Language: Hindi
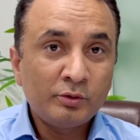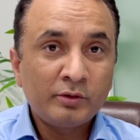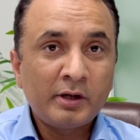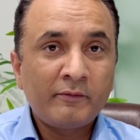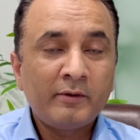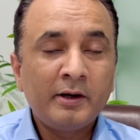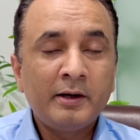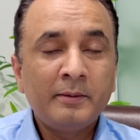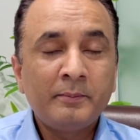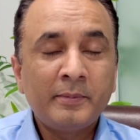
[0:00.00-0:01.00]
को
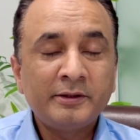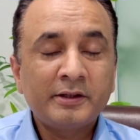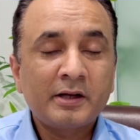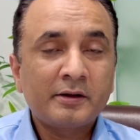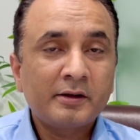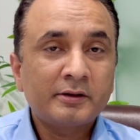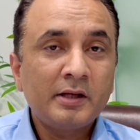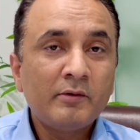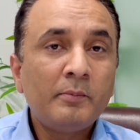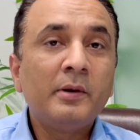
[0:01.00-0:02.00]
मैयर कर सकते
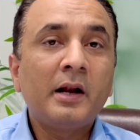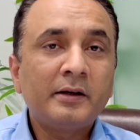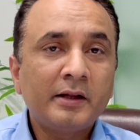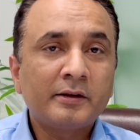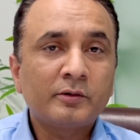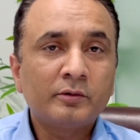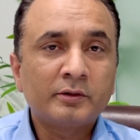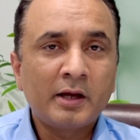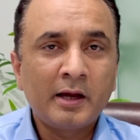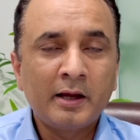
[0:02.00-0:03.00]
हैं वो ब्लड टेस्ट
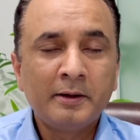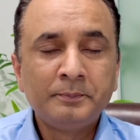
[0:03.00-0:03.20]
होता है